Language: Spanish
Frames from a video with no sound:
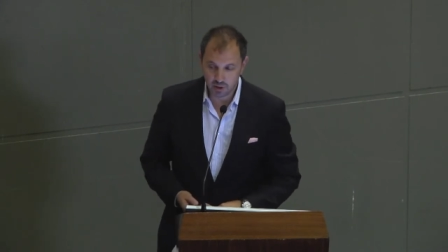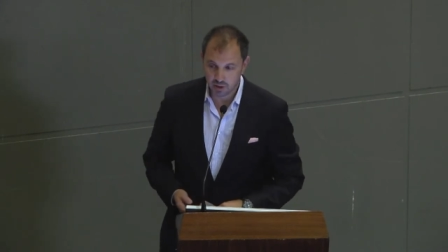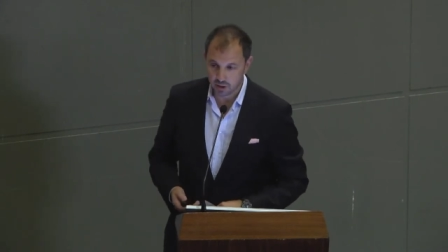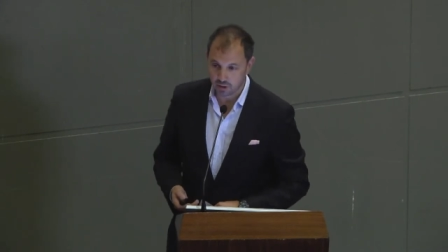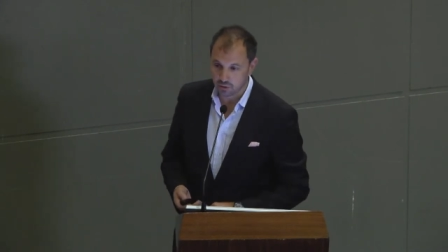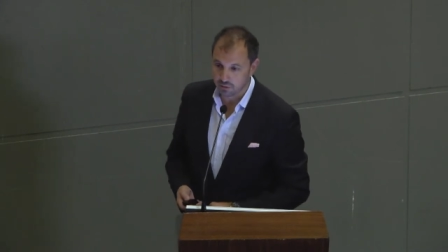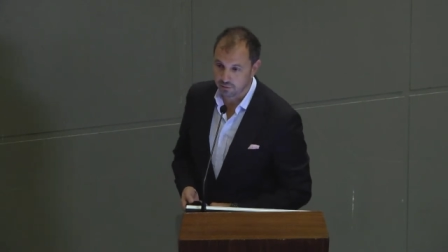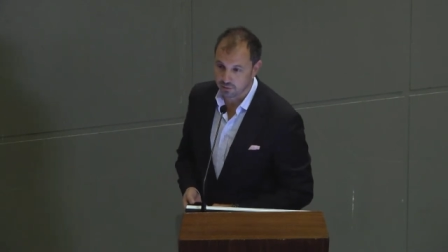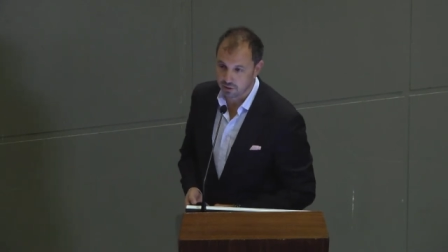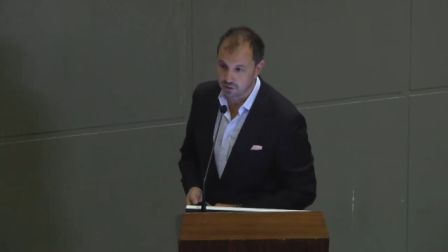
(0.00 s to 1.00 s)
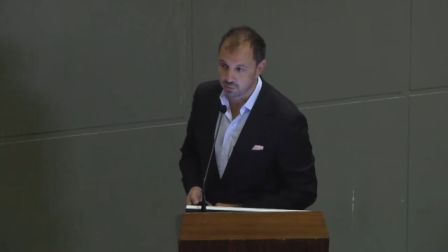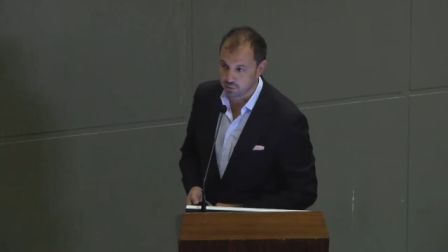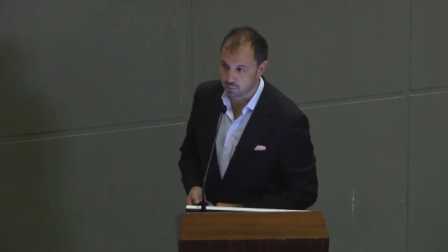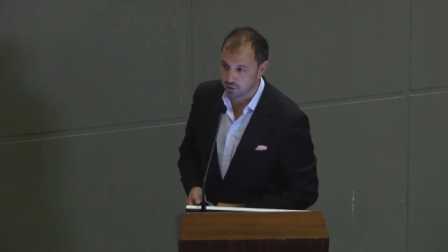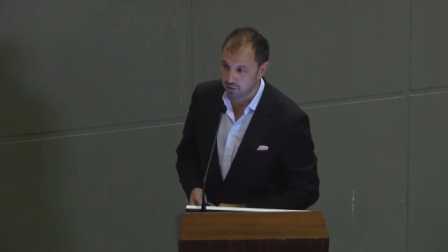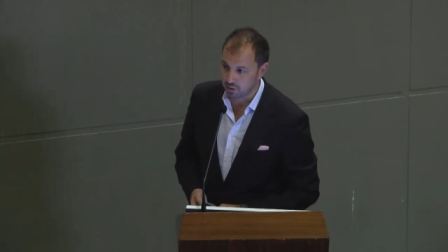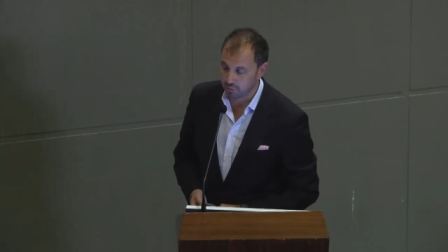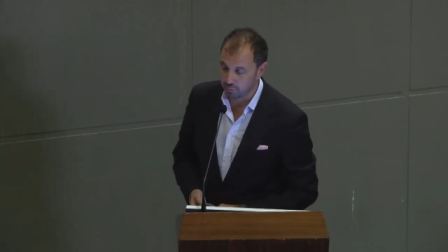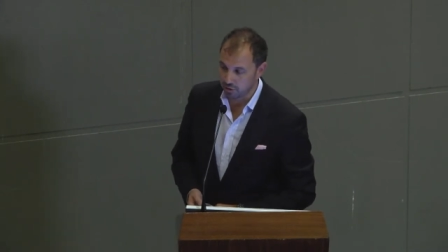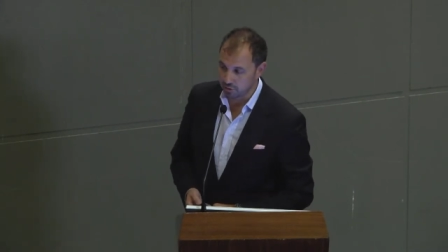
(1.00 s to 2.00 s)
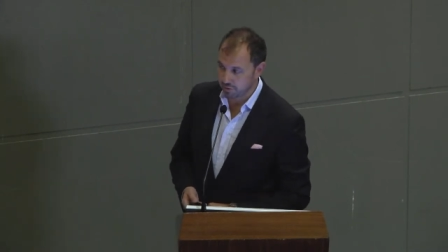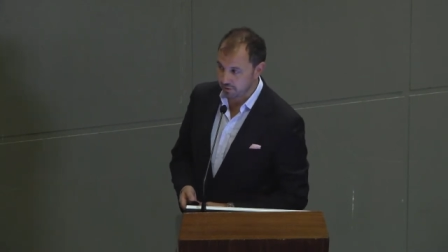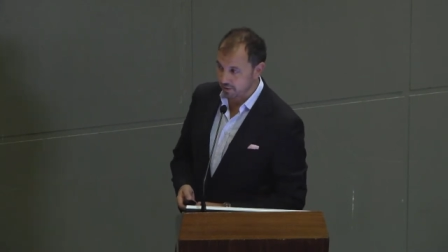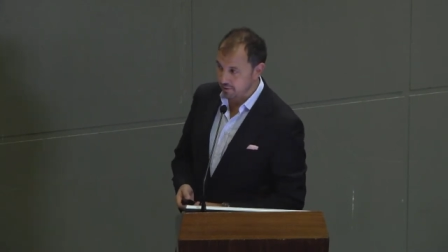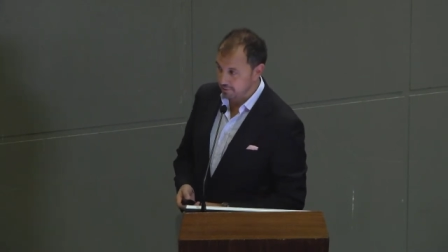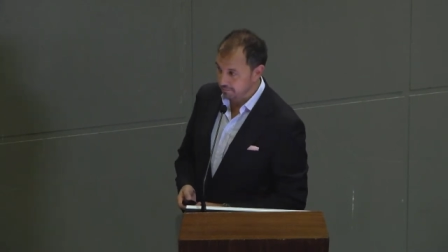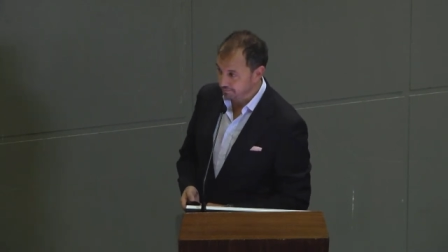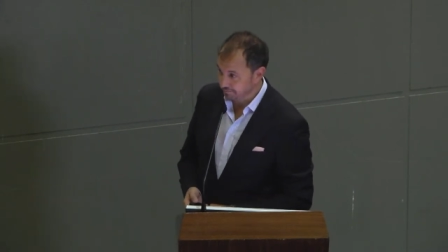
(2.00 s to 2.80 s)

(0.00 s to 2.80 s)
en condiciones pues muy, muy especiales.